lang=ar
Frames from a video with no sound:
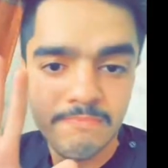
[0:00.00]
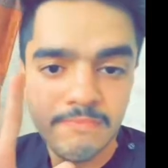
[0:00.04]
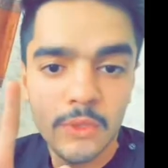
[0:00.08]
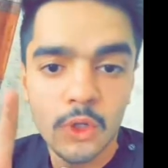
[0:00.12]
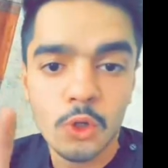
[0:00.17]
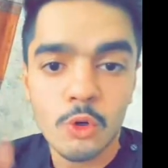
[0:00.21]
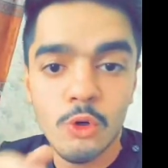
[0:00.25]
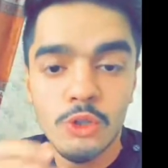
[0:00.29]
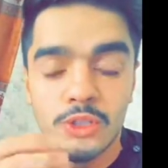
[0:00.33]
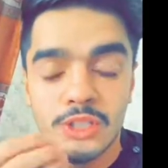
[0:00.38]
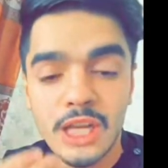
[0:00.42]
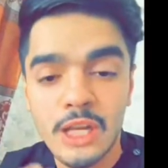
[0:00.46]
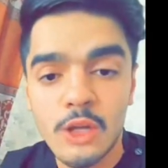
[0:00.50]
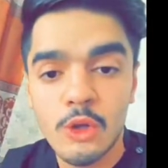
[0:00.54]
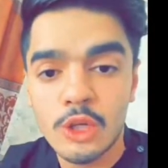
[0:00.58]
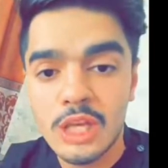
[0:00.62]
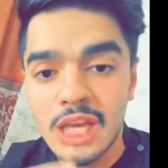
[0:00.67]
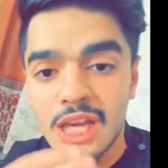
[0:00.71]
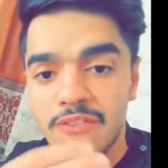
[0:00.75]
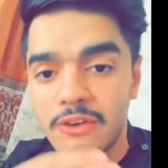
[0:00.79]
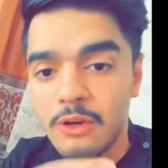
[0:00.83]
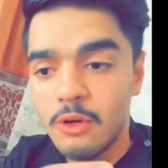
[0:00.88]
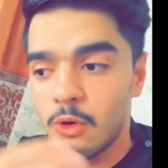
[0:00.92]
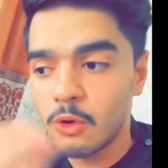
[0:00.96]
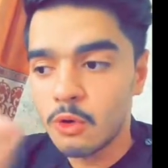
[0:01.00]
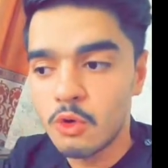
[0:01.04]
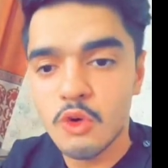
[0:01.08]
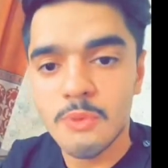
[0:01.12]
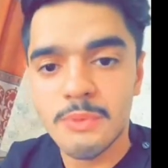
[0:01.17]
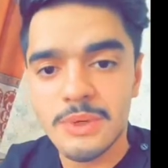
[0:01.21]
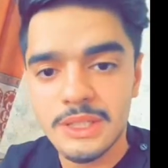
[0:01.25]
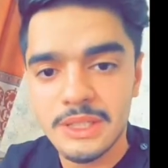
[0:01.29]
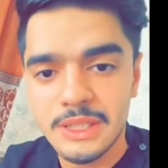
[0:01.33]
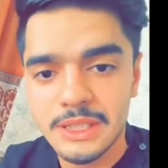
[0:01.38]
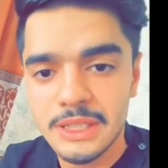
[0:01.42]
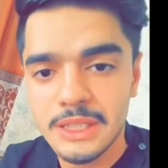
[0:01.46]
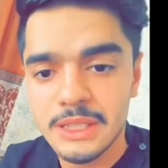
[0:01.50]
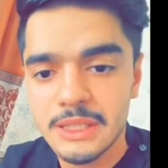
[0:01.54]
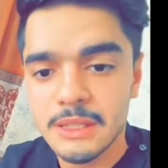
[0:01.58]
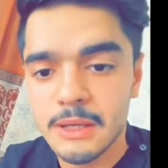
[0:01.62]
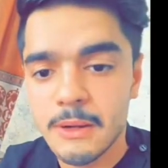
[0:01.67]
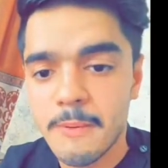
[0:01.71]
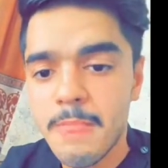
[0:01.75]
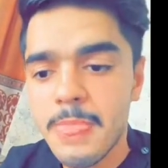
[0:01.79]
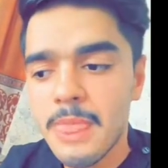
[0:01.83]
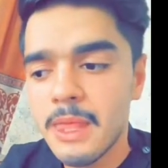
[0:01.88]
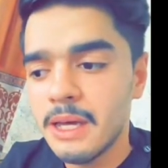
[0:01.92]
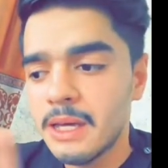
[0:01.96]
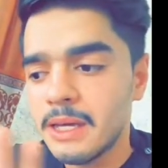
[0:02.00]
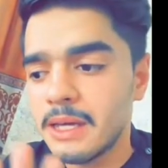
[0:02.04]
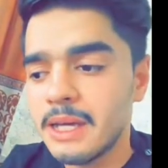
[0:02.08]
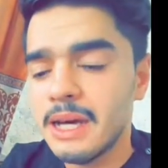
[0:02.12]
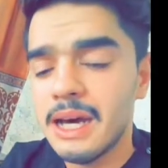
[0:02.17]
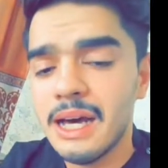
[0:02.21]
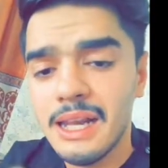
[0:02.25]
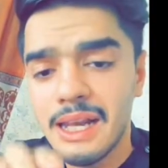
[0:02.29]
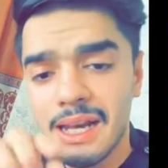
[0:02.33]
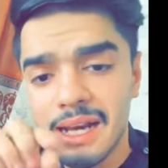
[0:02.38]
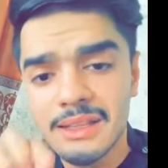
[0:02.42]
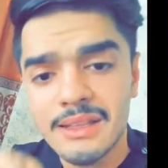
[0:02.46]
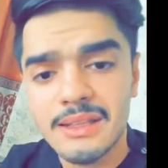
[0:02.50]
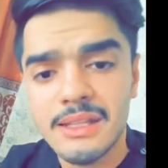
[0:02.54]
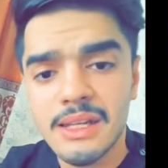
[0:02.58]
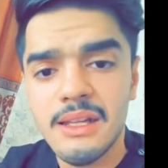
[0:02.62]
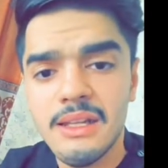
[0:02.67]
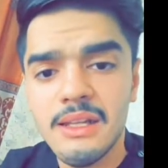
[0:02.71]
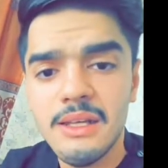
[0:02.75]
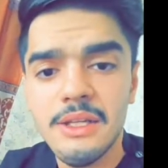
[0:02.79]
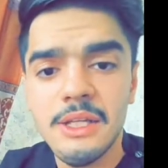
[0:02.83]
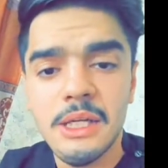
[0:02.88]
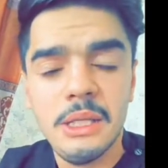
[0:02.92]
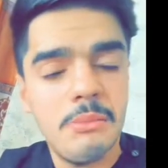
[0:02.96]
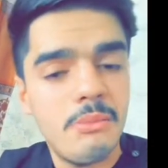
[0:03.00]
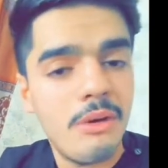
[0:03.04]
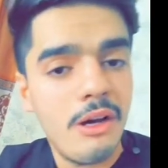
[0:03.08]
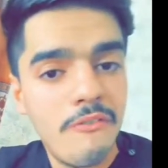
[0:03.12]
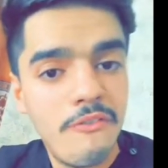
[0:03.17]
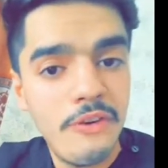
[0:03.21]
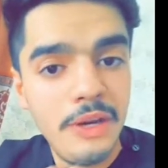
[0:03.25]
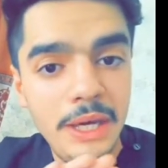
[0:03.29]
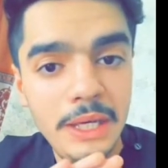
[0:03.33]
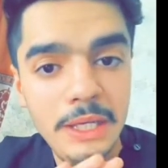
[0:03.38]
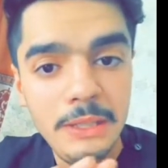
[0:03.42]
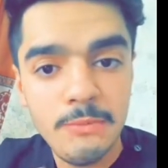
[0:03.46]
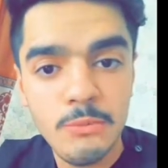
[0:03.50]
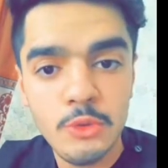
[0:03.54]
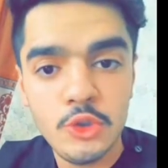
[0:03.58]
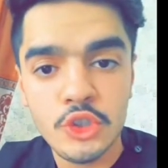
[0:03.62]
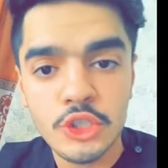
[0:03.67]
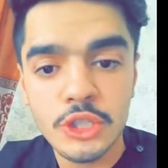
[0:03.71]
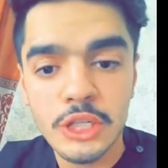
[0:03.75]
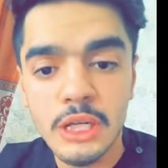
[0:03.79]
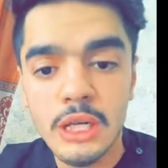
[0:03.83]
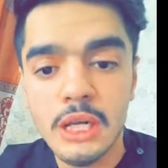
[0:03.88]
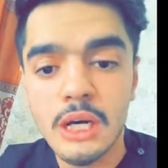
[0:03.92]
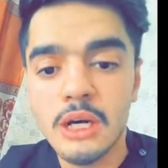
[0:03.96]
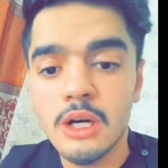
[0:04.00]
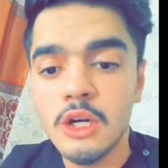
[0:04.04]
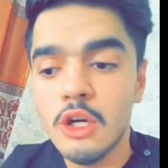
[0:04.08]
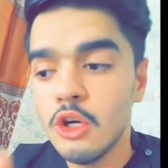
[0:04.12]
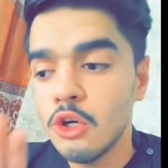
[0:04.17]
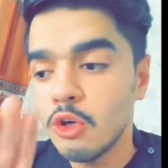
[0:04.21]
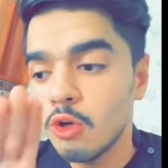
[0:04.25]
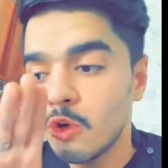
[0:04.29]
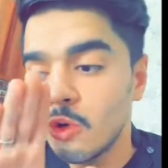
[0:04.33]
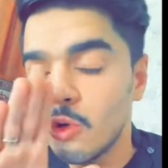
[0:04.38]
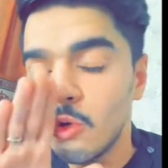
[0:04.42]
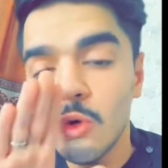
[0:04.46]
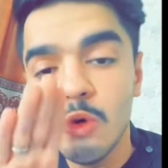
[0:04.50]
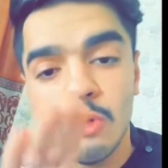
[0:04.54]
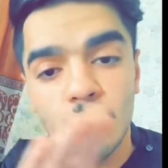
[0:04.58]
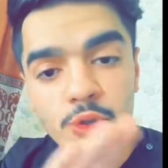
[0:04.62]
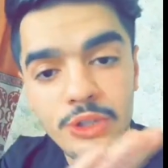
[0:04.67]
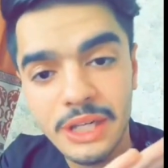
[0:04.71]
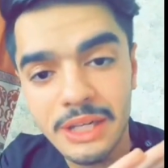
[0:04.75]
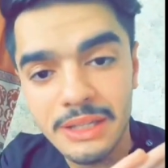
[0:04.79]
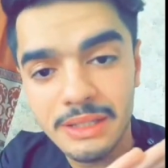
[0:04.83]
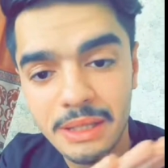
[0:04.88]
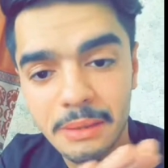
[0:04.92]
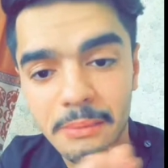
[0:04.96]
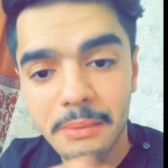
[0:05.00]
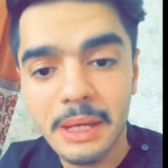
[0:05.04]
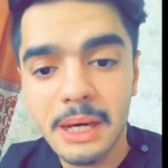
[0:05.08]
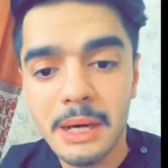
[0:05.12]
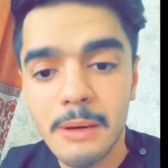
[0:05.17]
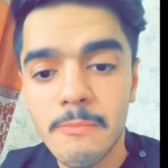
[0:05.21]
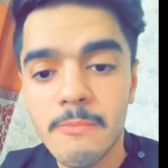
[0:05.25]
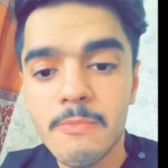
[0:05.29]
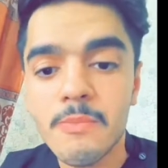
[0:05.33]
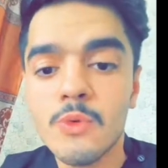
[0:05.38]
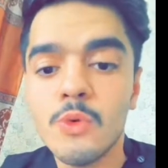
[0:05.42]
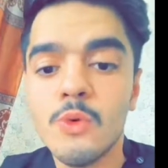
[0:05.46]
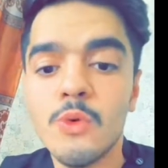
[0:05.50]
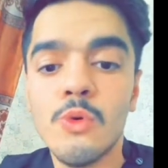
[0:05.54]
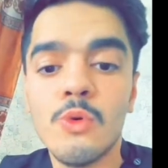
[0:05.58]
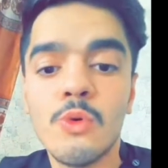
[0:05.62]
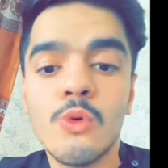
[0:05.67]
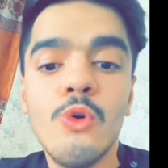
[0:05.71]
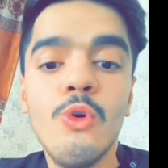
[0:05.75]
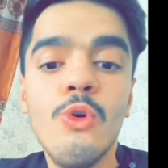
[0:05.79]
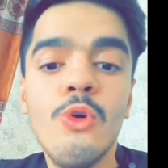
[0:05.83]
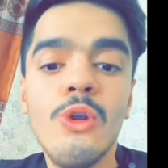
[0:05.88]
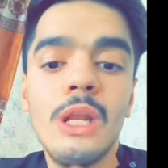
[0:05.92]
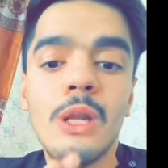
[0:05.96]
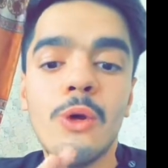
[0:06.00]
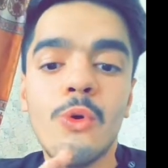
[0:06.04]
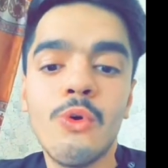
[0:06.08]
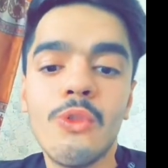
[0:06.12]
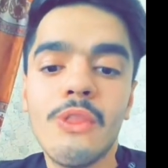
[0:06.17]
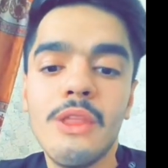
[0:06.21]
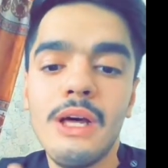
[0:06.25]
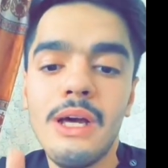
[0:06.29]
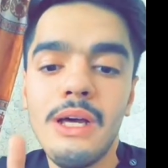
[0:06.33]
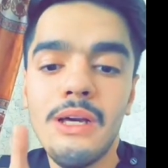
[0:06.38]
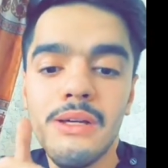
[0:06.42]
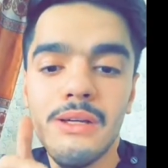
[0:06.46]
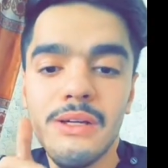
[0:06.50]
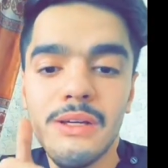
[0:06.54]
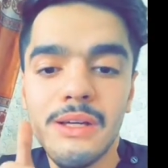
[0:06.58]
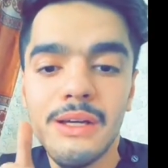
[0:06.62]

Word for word: قلت له كيف الحكومة الجديدة؟ قال حتى الحين ما في أي مشكلة كل شيء تمام وكل الأوضاع